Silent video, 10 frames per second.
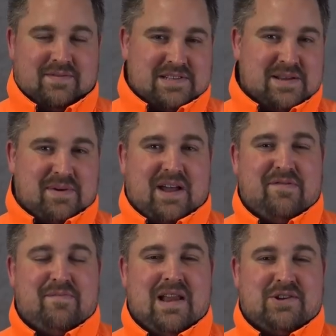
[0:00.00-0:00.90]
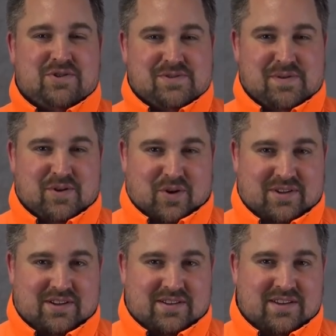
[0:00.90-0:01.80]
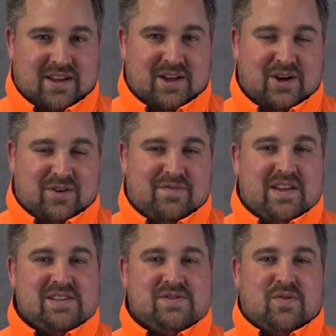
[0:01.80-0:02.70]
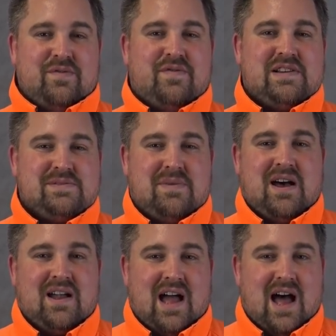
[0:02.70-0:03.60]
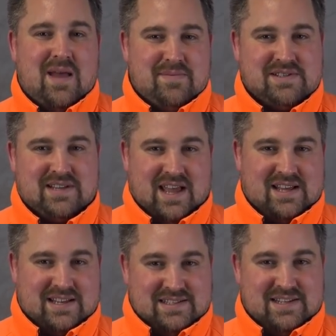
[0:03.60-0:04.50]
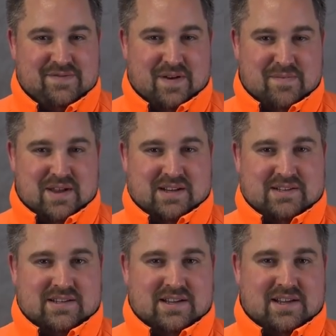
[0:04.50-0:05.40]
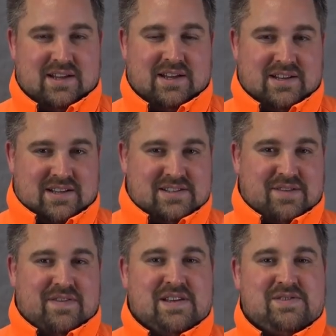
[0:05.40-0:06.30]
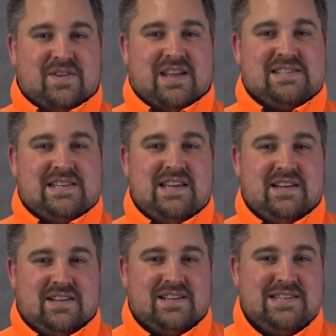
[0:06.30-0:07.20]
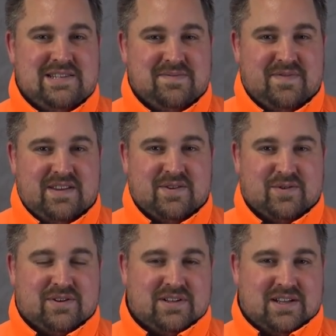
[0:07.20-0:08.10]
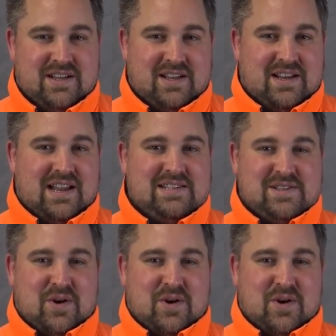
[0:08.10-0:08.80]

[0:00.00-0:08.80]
was der Begriff Blattschuss bedeutet und welches unfassbare Geheimnis er in sich verbirgt. Das erfährst du jetzt hier in diesem Video. Let's